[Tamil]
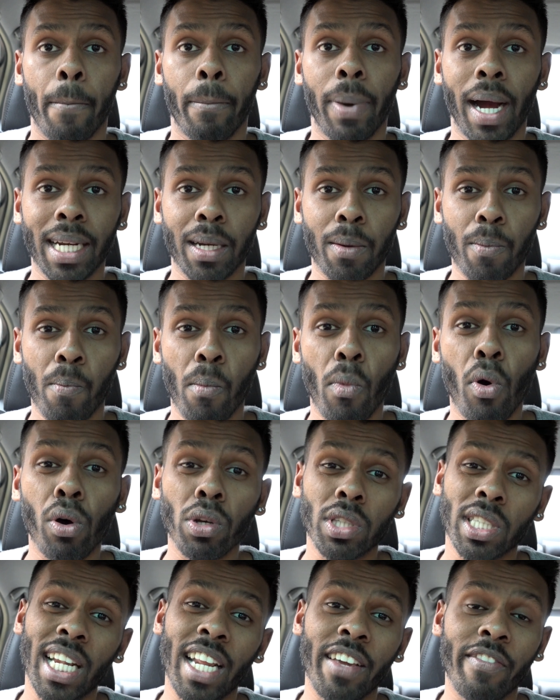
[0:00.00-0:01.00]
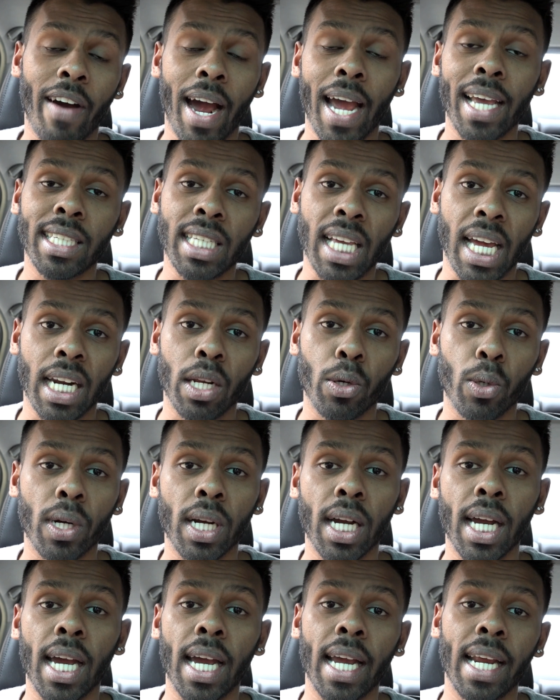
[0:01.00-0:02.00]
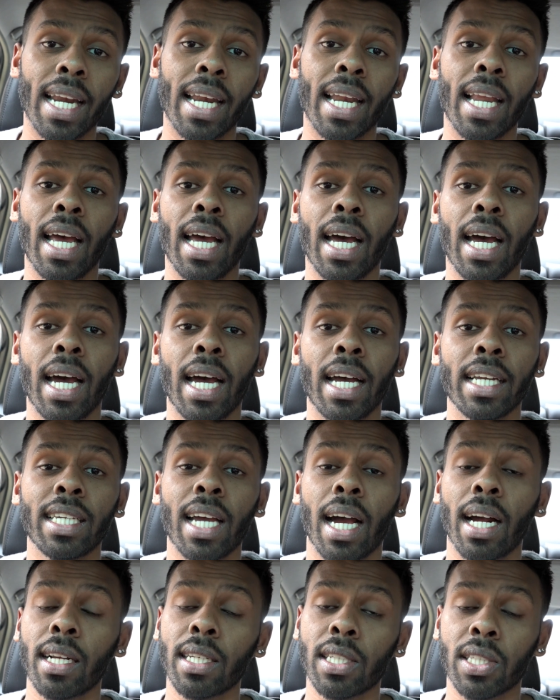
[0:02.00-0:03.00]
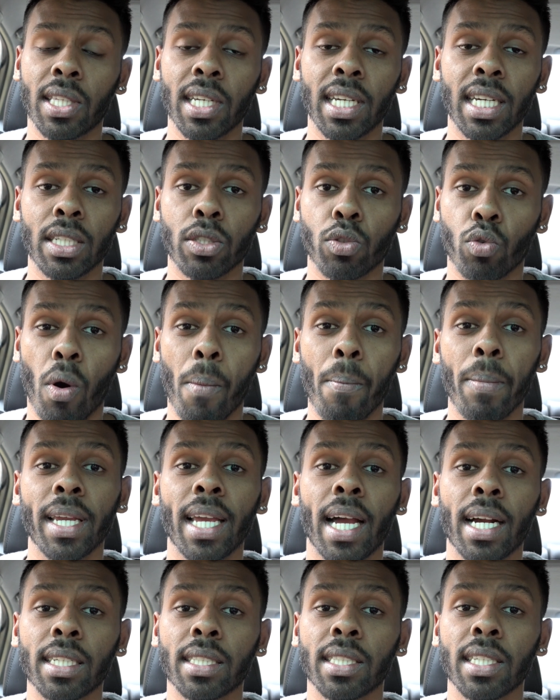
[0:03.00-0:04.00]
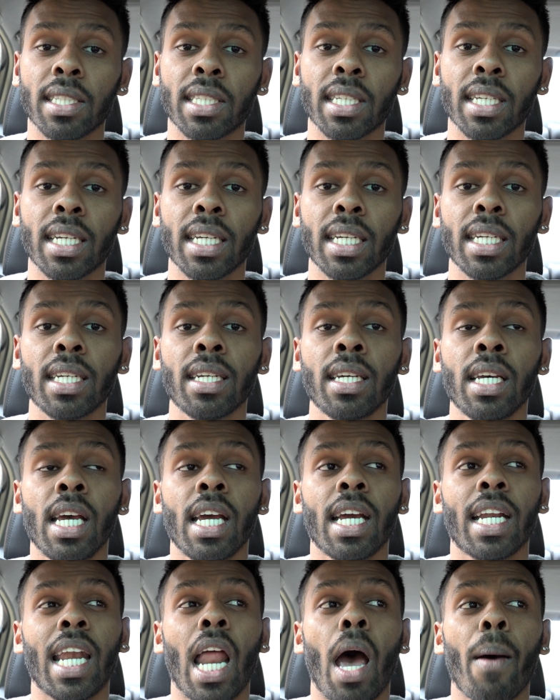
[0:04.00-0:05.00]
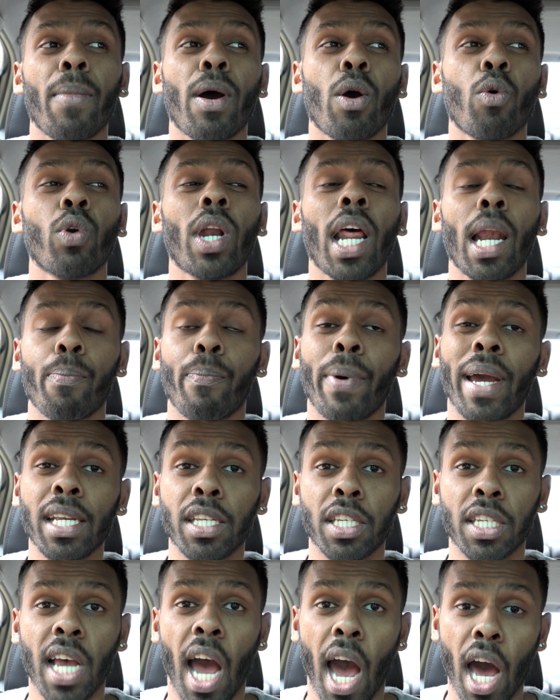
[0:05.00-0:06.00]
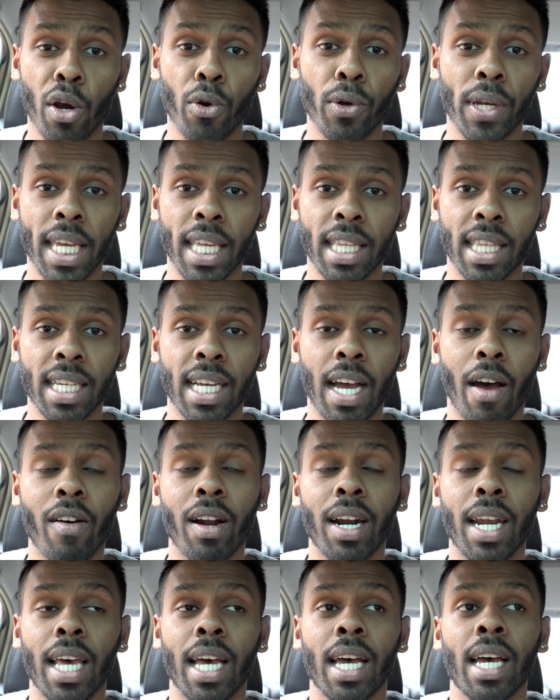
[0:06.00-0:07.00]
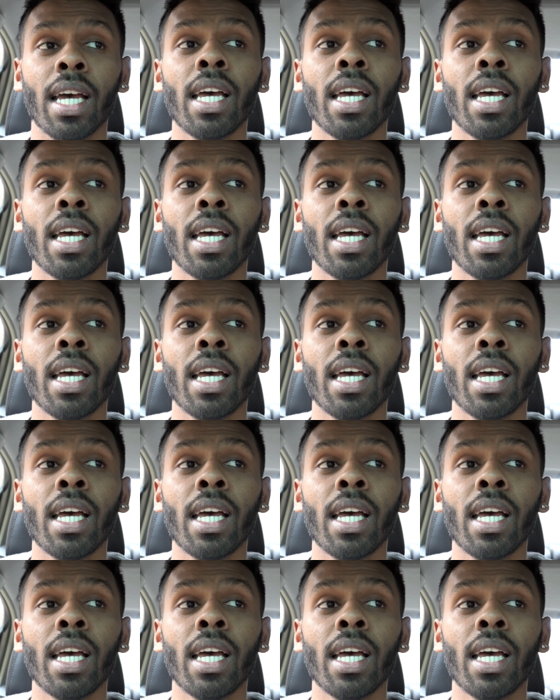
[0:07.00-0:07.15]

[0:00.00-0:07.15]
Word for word: பட் மோஸ்ட்லி வயசானவங்க இல்லை யங்ஸ்டர்ஸ் ரொம்ப யங்ஸ்டர்ஸுக்கு நாம் உடற்பயிற்சி ஆரோக்கியத்துக்கு அவங்கள